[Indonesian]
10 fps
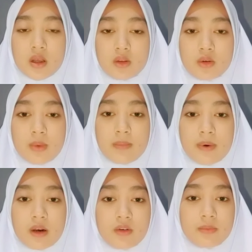Tuba
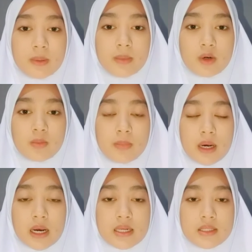falopi
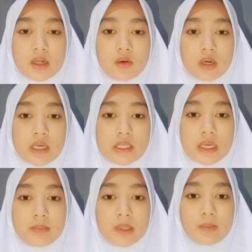merupakan saluran
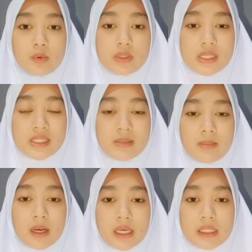yang berfungsi
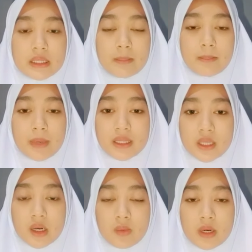sebagai tempat
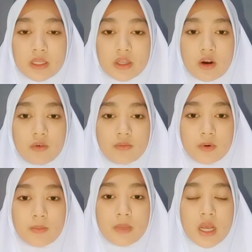keluarnya
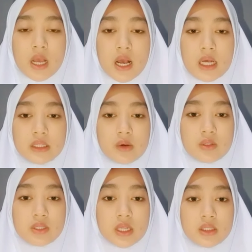ovum
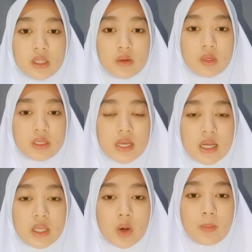atau sel telur
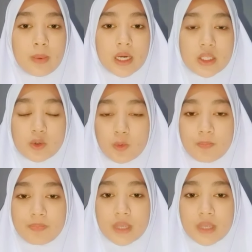dari ovarium.